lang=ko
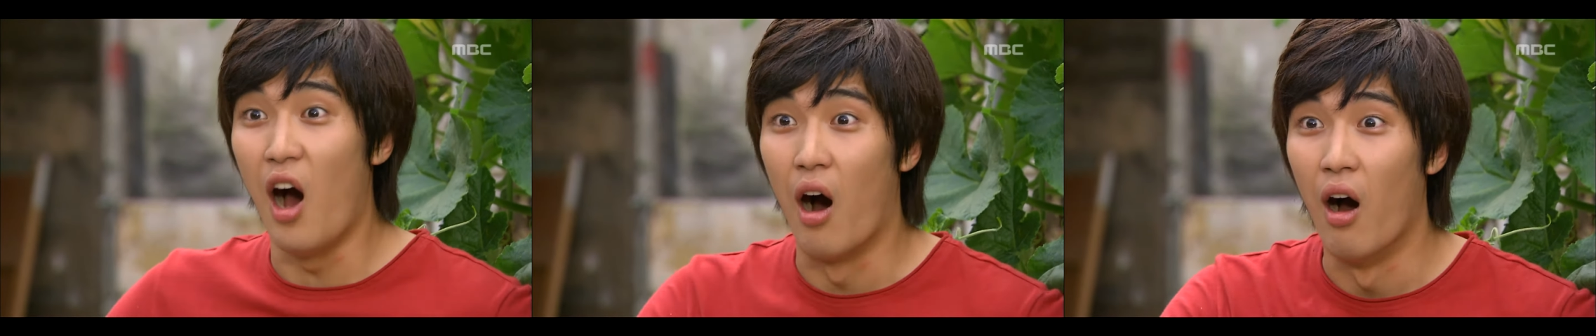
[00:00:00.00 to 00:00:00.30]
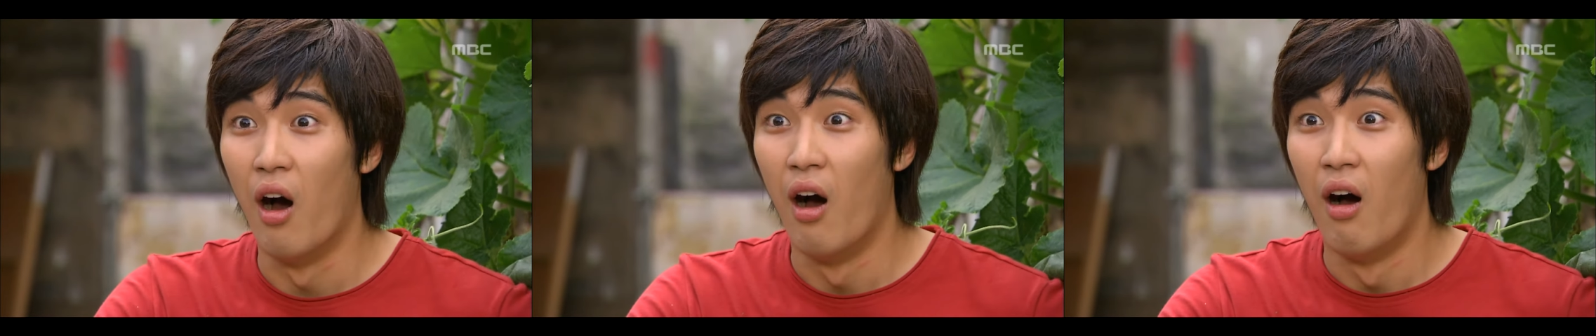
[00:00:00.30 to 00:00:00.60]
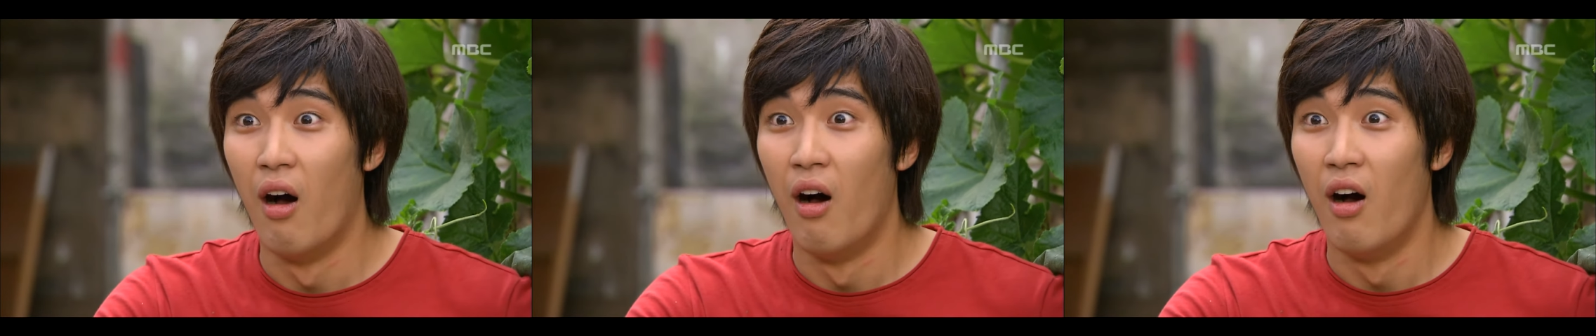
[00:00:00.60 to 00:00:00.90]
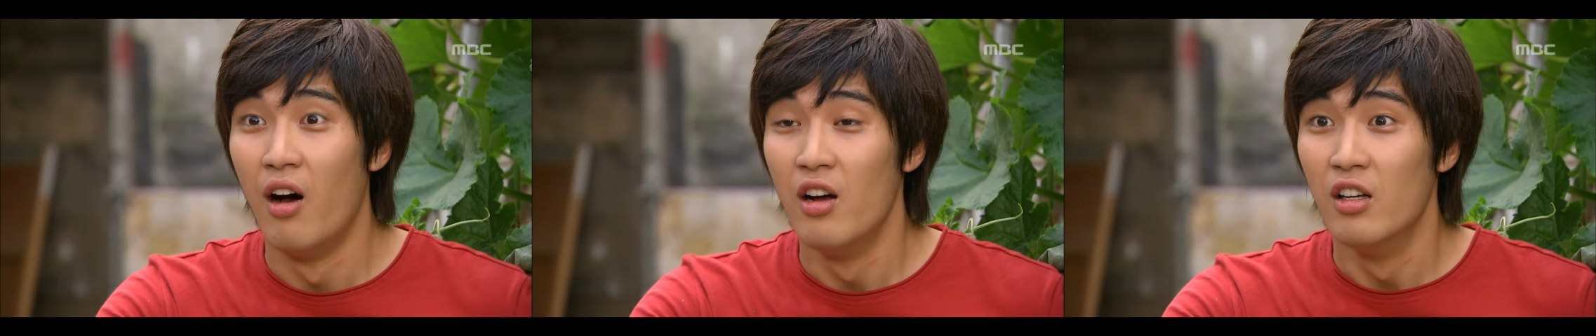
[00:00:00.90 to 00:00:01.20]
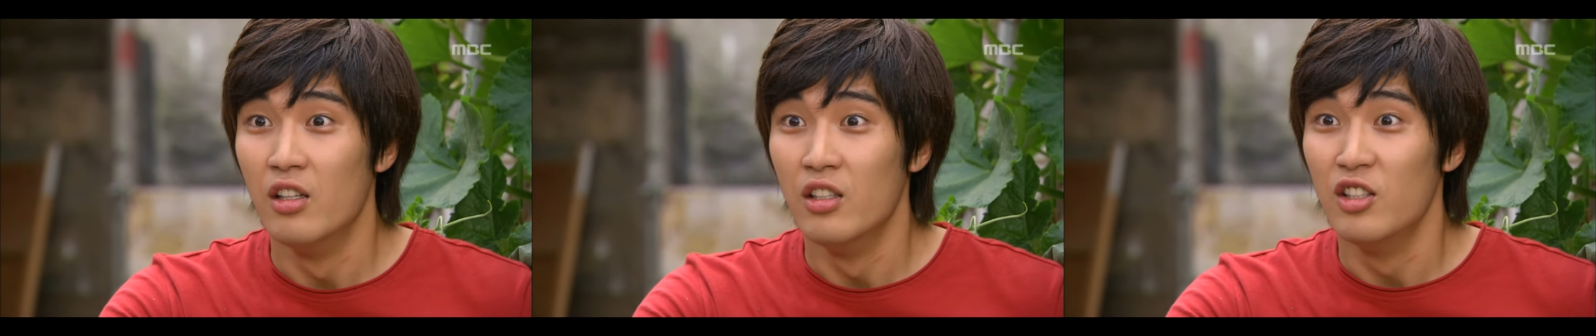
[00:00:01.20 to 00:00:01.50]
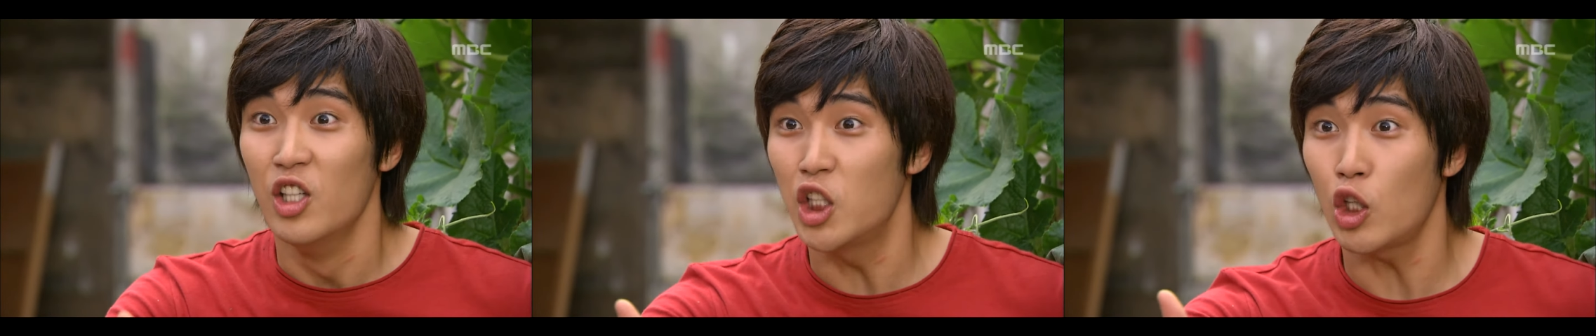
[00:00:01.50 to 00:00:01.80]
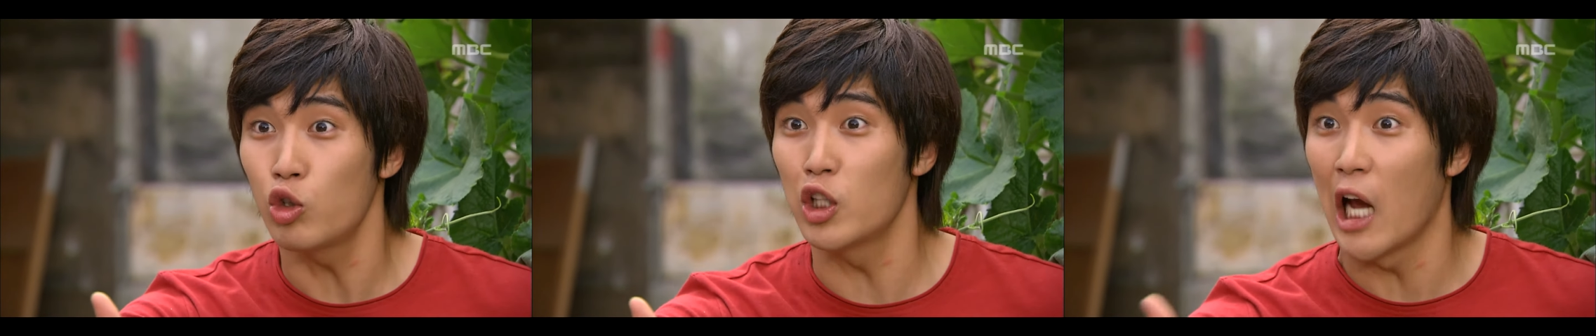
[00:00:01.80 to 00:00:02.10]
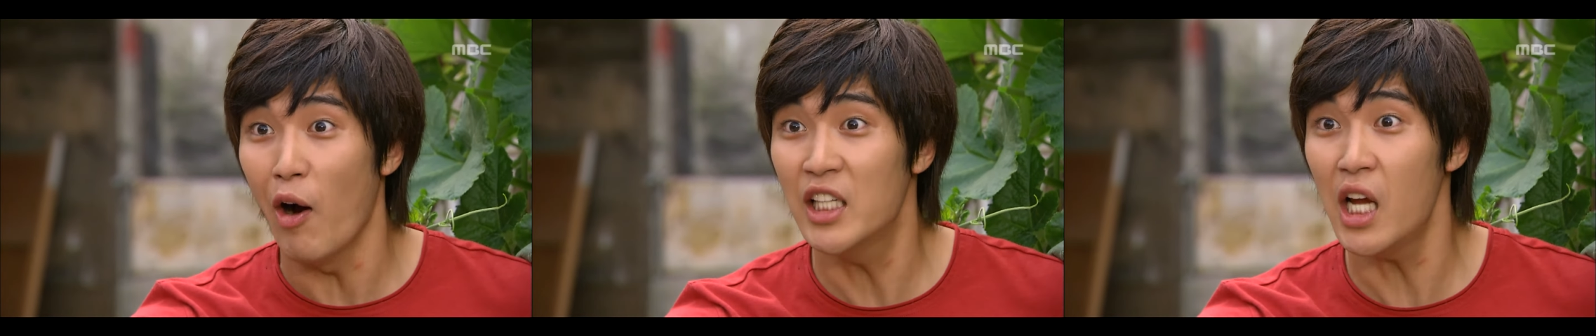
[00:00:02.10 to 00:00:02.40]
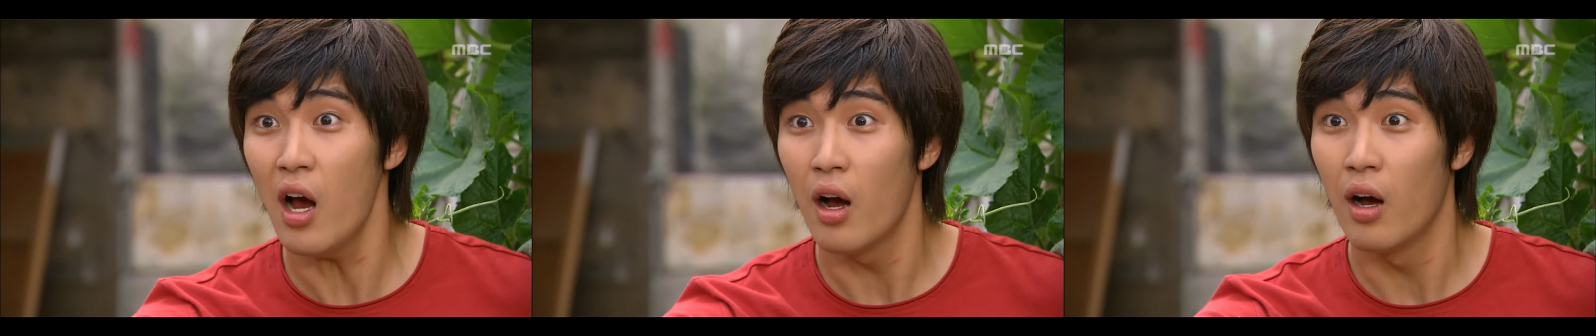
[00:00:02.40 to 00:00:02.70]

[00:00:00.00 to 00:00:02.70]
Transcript: 야, 너 식구들 다 왔냐?